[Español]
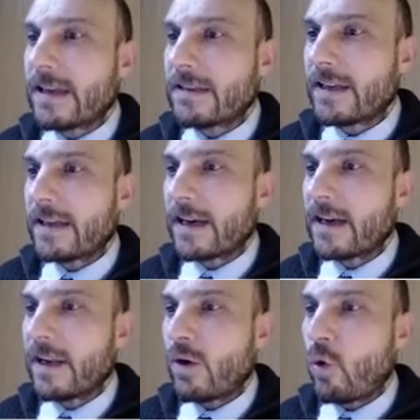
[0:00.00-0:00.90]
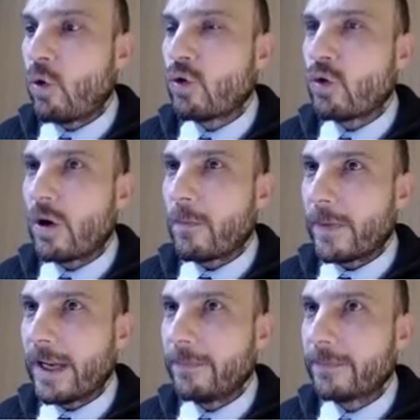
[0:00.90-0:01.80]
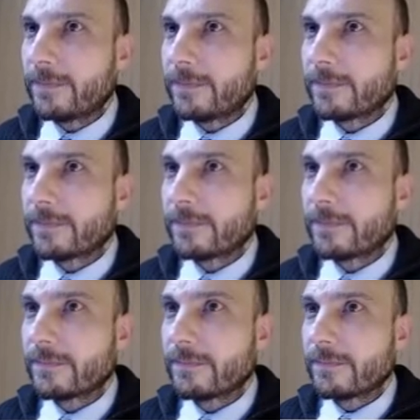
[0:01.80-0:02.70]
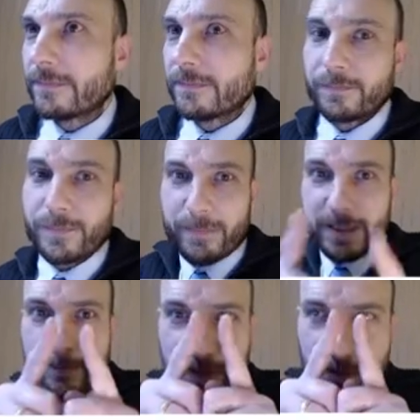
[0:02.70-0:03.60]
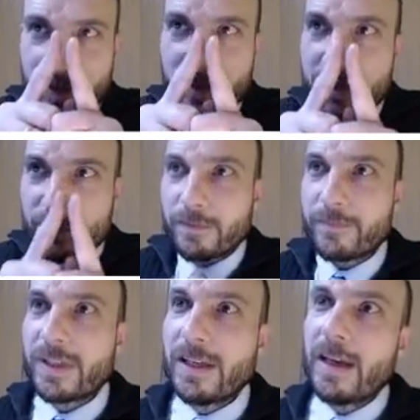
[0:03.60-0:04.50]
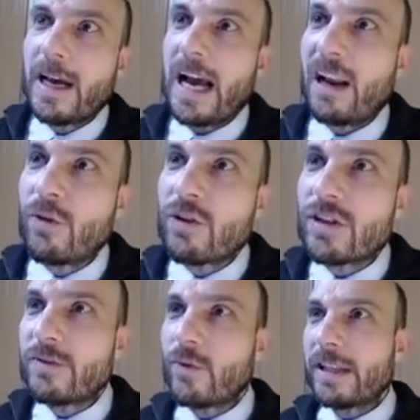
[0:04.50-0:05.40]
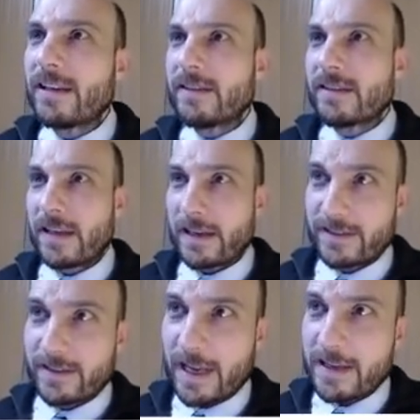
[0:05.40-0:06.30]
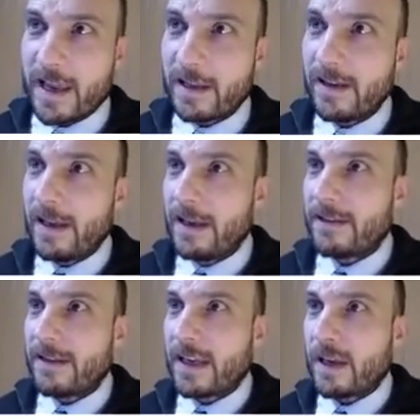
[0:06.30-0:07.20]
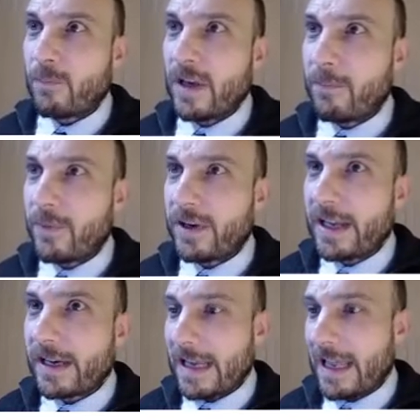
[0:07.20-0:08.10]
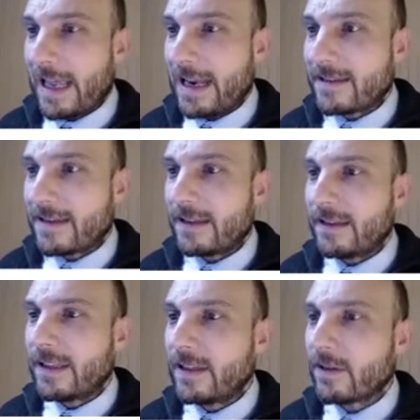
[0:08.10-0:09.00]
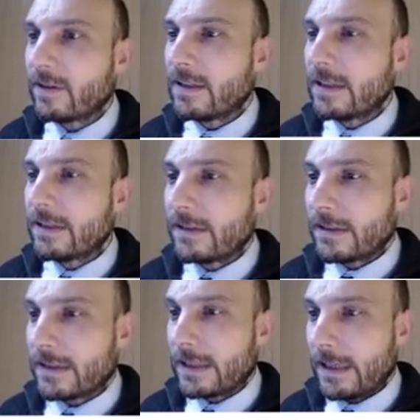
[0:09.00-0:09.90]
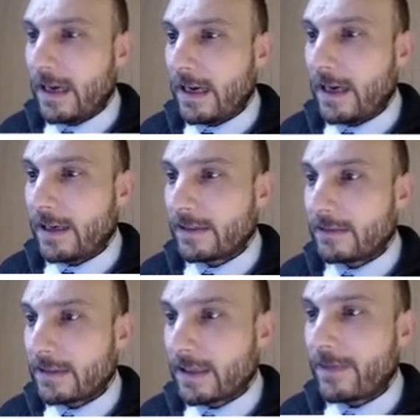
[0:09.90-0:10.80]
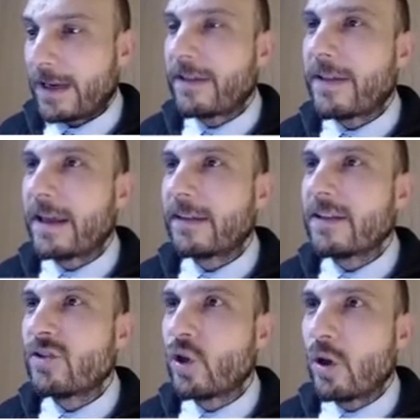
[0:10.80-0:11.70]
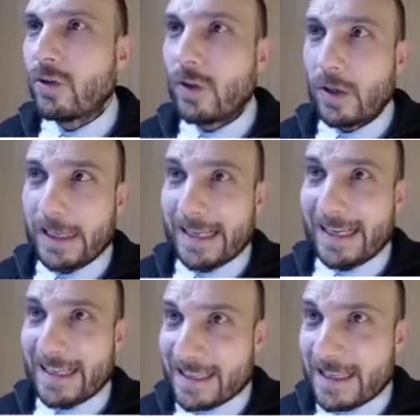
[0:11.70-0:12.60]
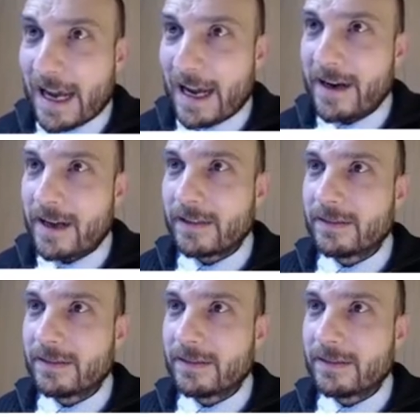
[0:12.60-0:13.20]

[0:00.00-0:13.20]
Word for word: asignarle un nombre. Permítanme un inciso. Algunos estudiantes se extrañan de que puedan poner el sentido de la referencia de tensión que le dé la gana.